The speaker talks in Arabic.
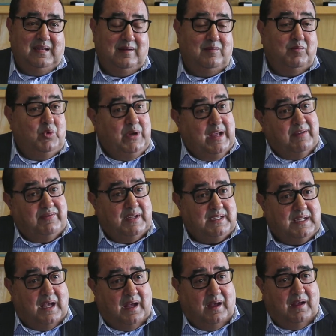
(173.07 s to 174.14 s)

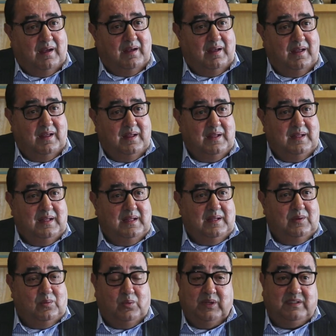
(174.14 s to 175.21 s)
للمنافسة
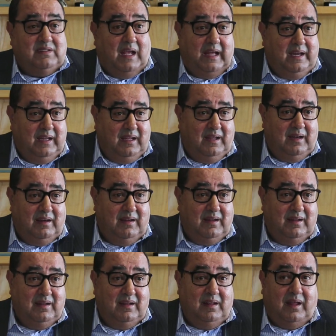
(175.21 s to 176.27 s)
والتحرير
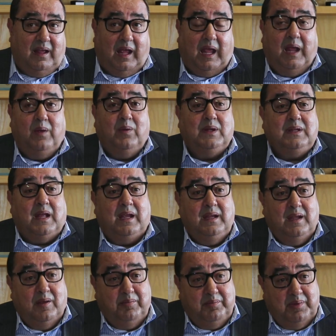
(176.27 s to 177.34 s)
ايوا
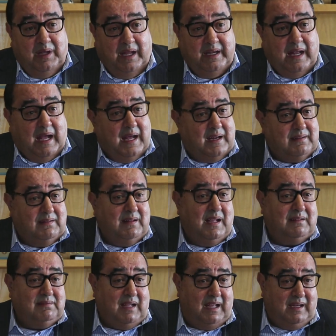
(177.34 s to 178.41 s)
طيب احنا عرضنا
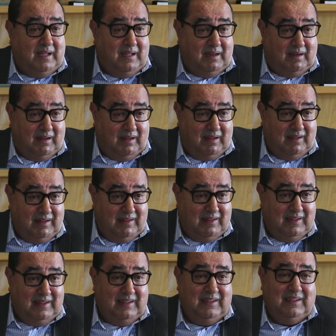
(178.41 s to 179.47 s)
التحرير
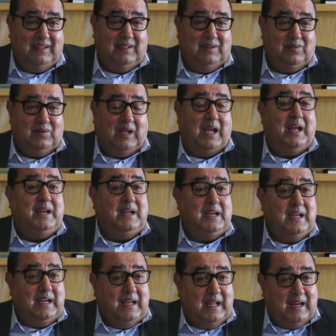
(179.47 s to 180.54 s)
كان
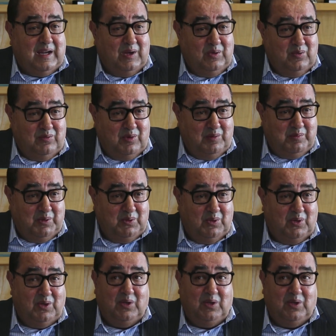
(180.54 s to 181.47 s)
لنا رأي في الموضوع